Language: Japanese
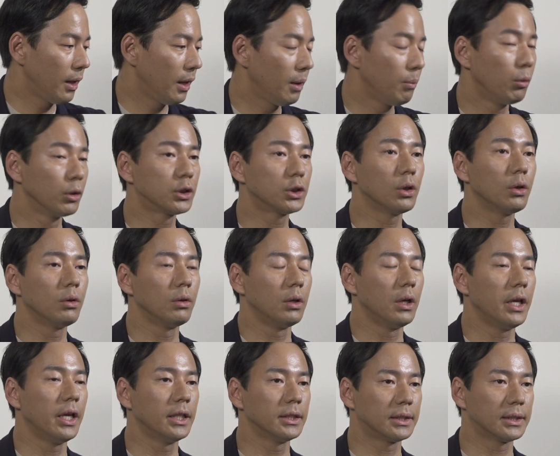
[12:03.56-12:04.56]
えー、もちろん
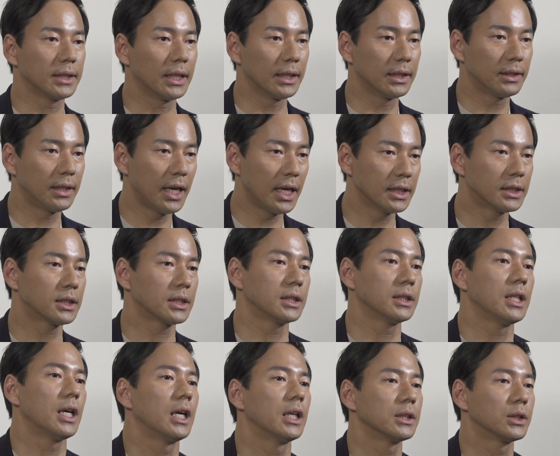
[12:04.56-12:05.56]
レースが大好き
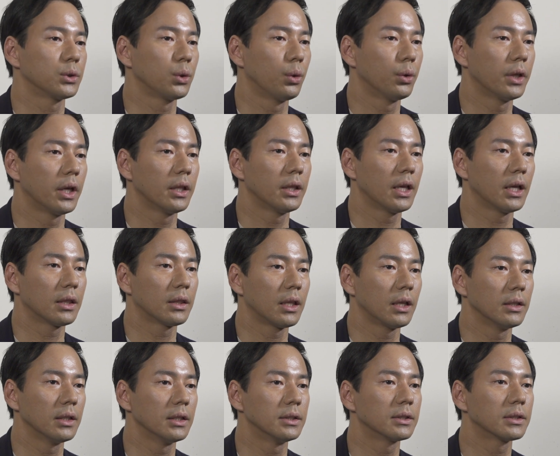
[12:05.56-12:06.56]
な少年だった
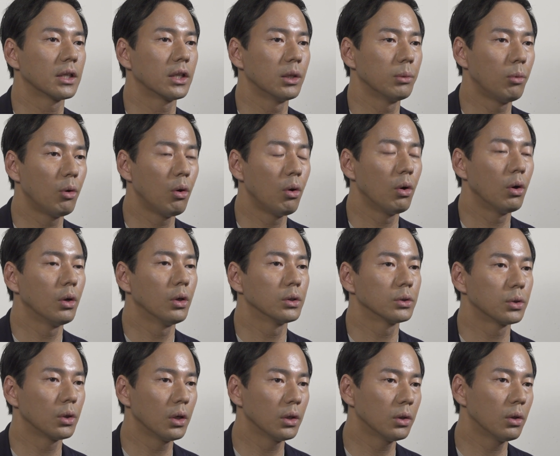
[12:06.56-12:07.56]
んですけども
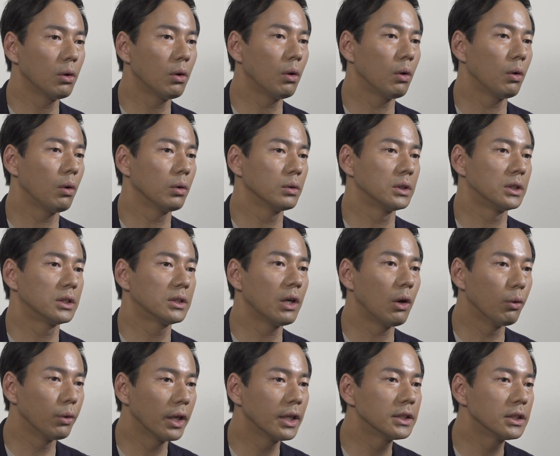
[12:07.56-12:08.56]
それと実
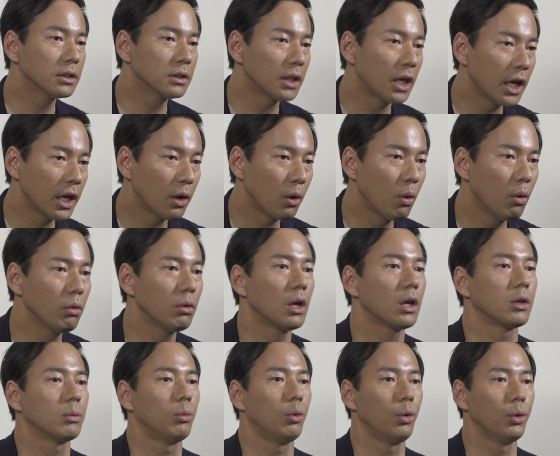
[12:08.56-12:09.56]
は同じぐらい音
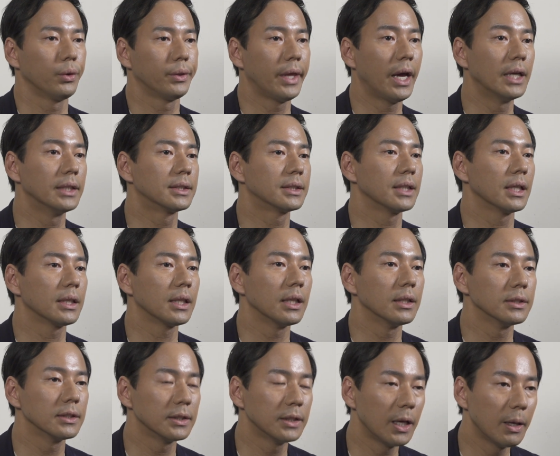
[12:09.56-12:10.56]
楽も大好きだった
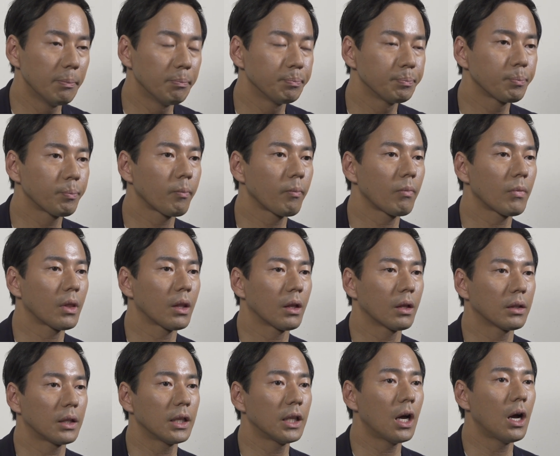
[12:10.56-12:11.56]
んですね
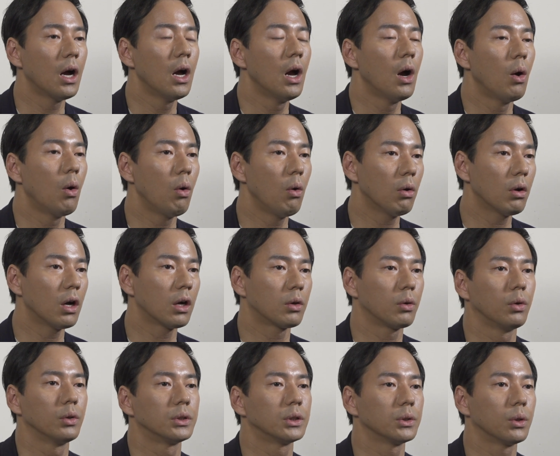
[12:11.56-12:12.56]
ただ音
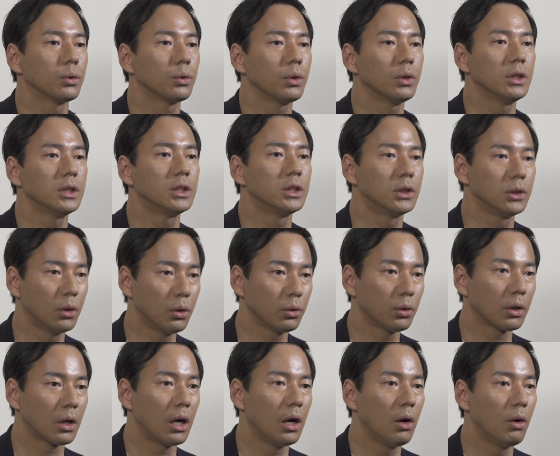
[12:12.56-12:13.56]
楽を仕事にしよう
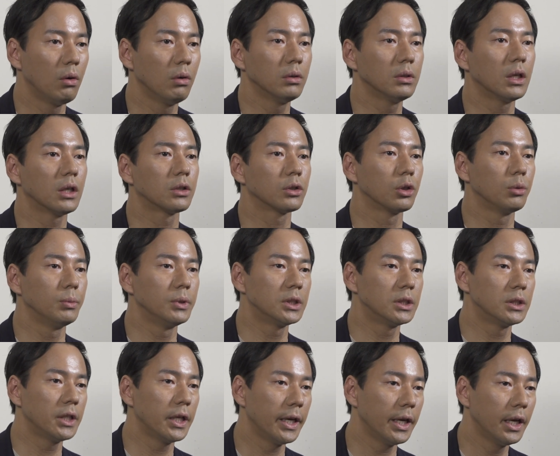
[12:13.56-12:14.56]
とか音楽の
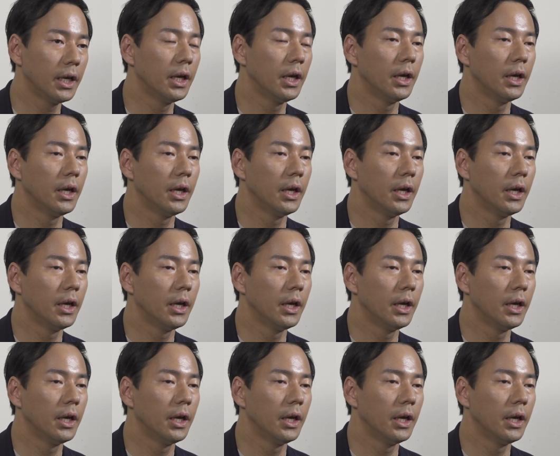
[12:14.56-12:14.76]
道で、